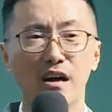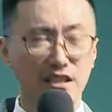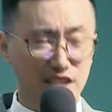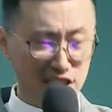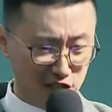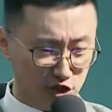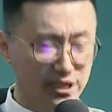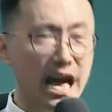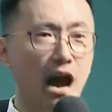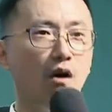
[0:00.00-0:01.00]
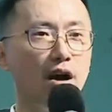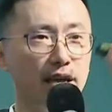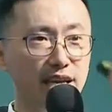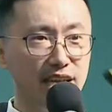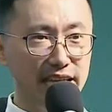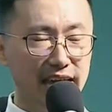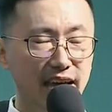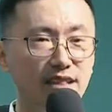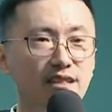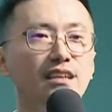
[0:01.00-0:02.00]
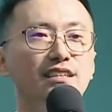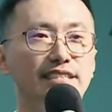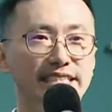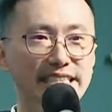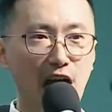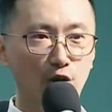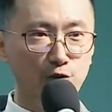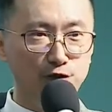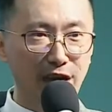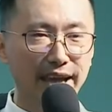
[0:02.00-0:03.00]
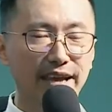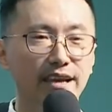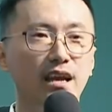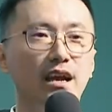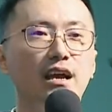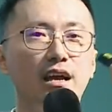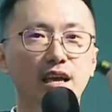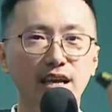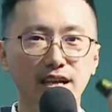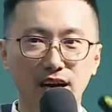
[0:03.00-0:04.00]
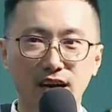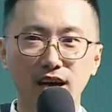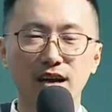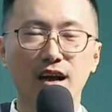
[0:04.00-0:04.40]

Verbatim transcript: 只需要一年消费一个